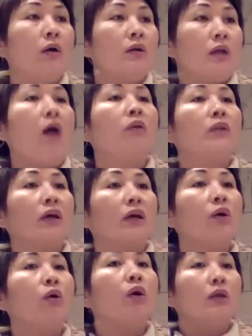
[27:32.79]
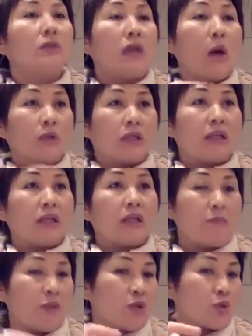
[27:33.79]
然后能够让我的内
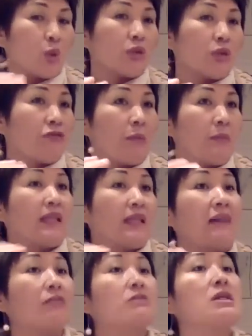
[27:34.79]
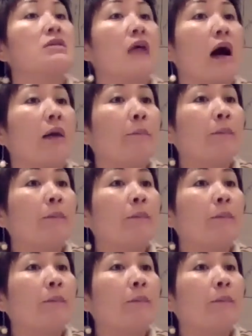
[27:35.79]
分泌所有的分泌达到正常，